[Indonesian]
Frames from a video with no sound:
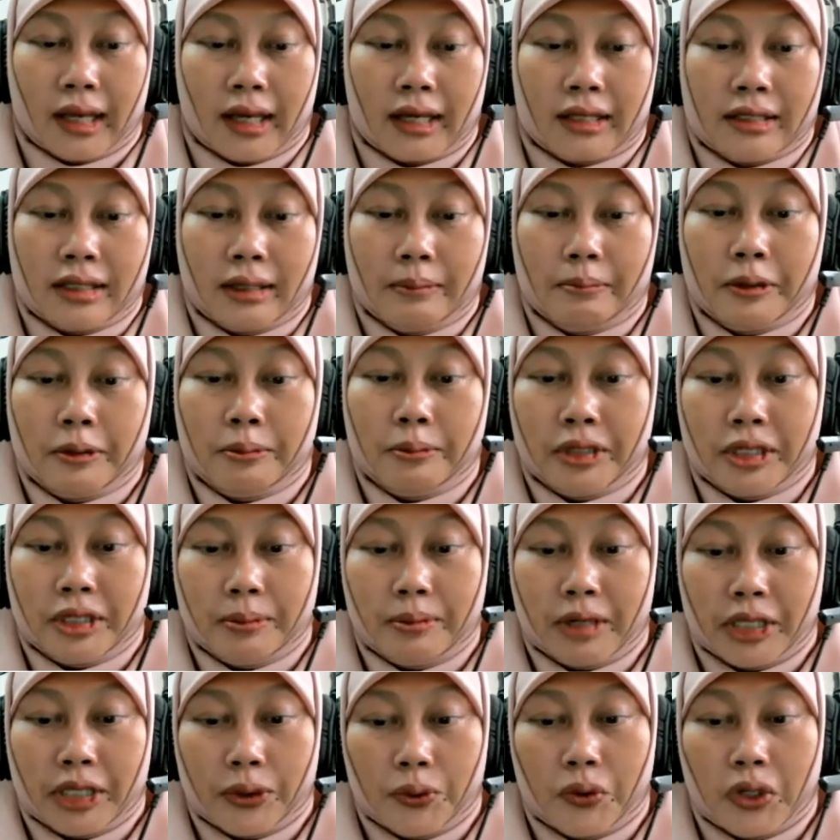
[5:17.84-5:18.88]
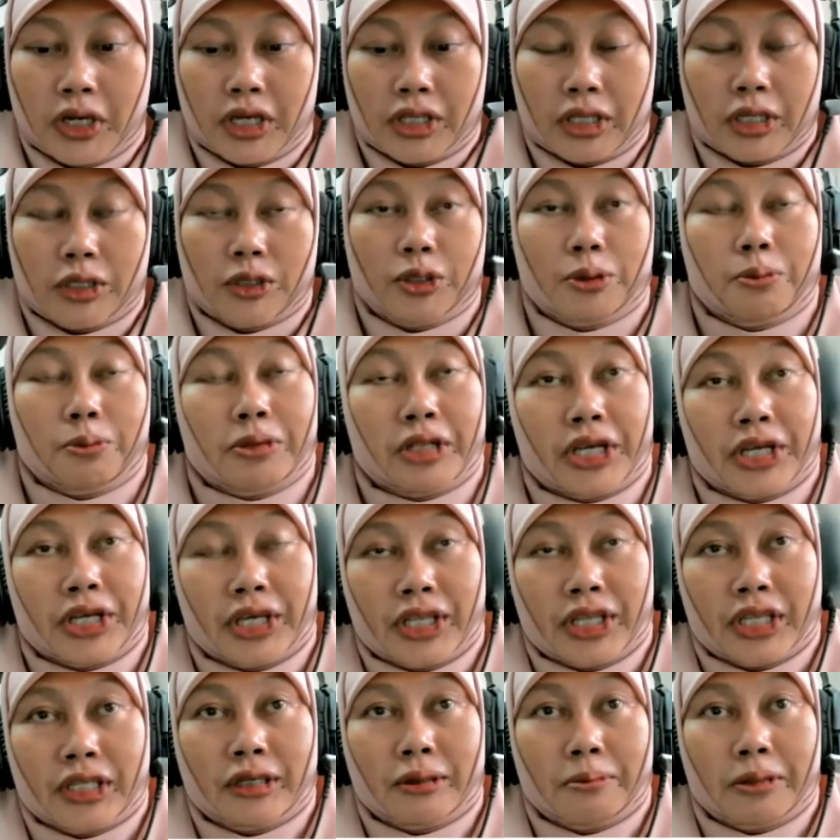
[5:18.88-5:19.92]
hanya pemberi bantuan atau
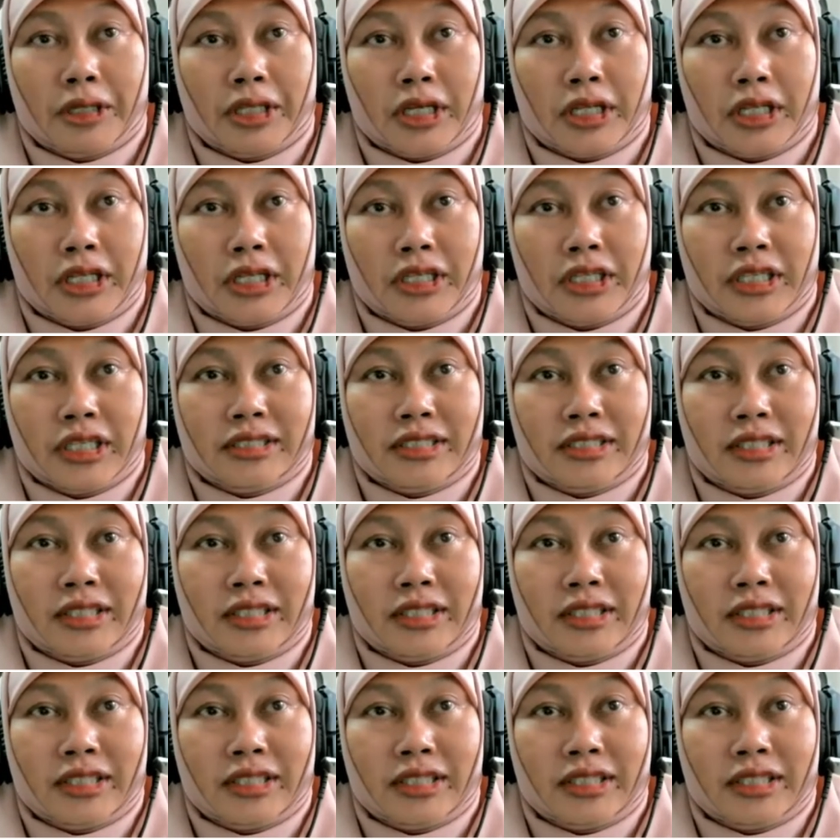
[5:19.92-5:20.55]
pelayanan kepada lini.